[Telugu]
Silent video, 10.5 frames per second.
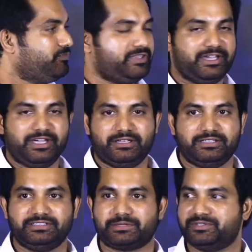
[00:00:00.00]
యా
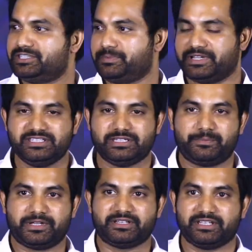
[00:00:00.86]
ఇంతకు మించి ఇప్పుడు ఏం
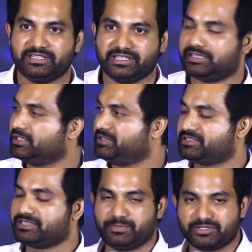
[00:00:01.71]
చెప్పడానికి ఏం లేదండి మీ
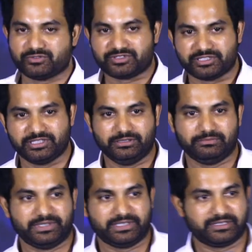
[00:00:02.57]
సినిమా చూసి
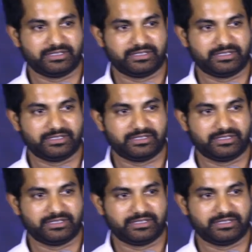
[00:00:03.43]
మీకు